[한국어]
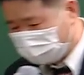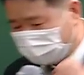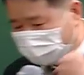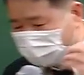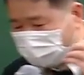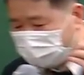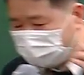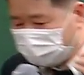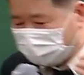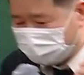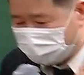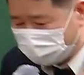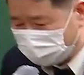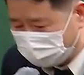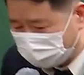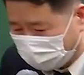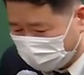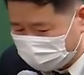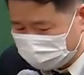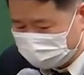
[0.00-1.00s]
민법이
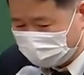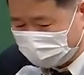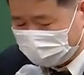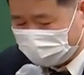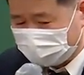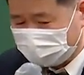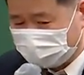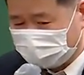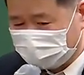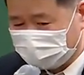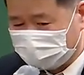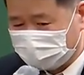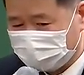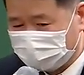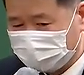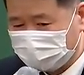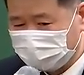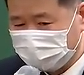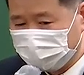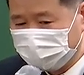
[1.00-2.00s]
뭐냐?
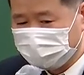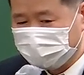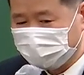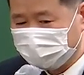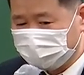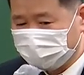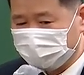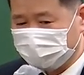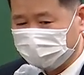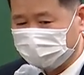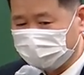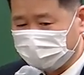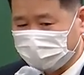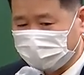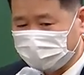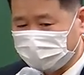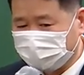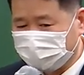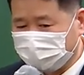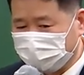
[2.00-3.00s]
민법이
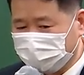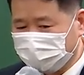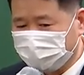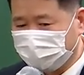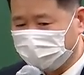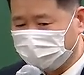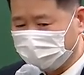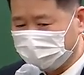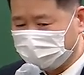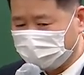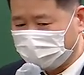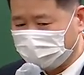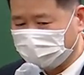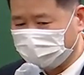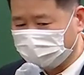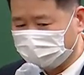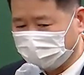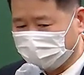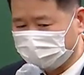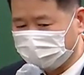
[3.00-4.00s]
뭐냐? 민법의
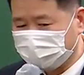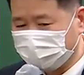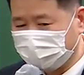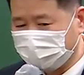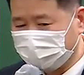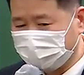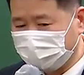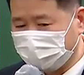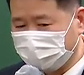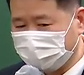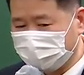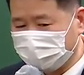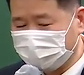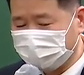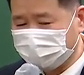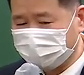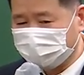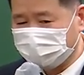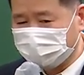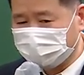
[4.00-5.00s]
체계는 어떻게 되어
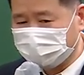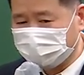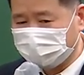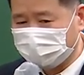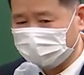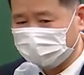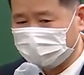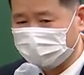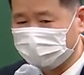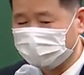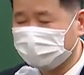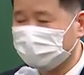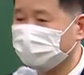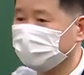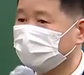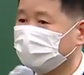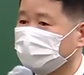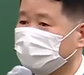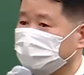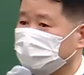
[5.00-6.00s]
있습니까? 전
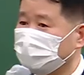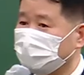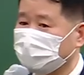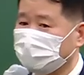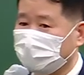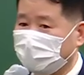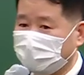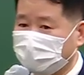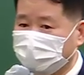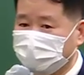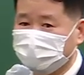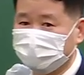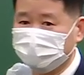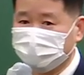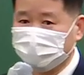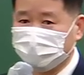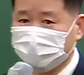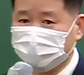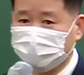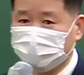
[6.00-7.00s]
이거 이야기 안 하려고
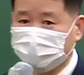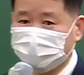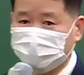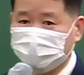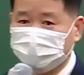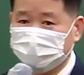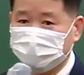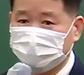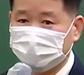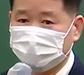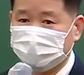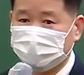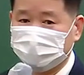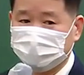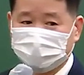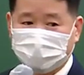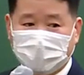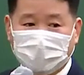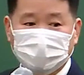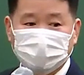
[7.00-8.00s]
해요, 지금.
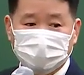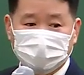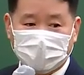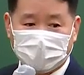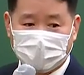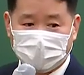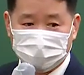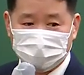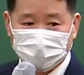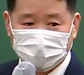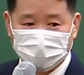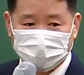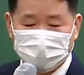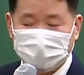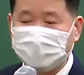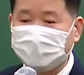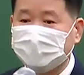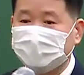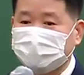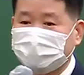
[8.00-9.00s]
나중에 가면
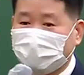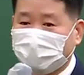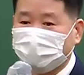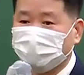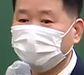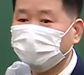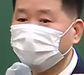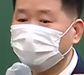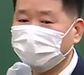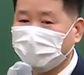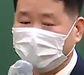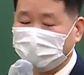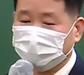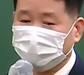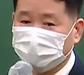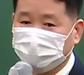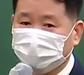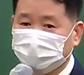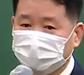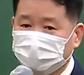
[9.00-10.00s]
자동으로 아는
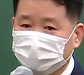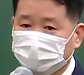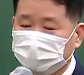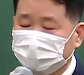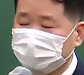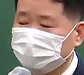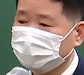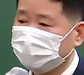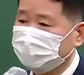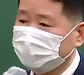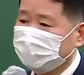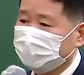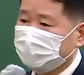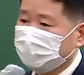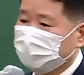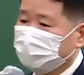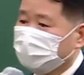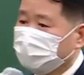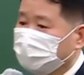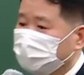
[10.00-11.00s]
거거든요.
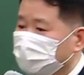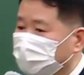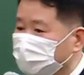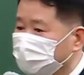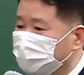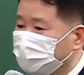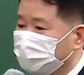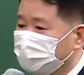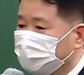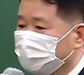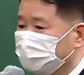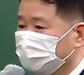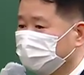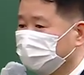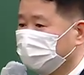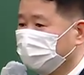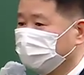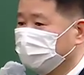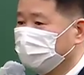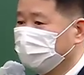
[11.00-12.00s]
뭐, 민법은
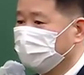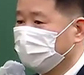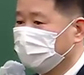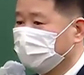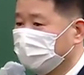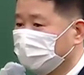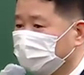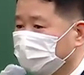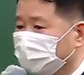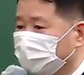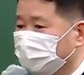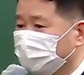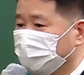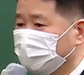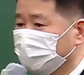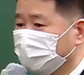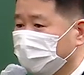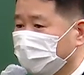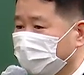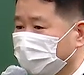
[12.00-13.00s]
법률 관계를
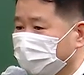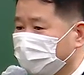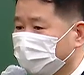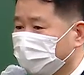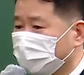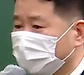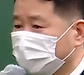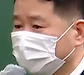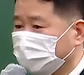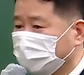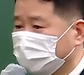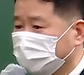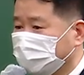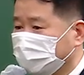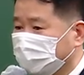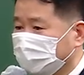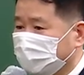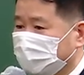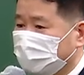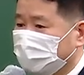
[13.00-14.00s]
규정하고 있는
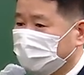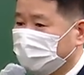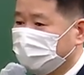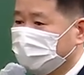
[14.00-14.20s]
어,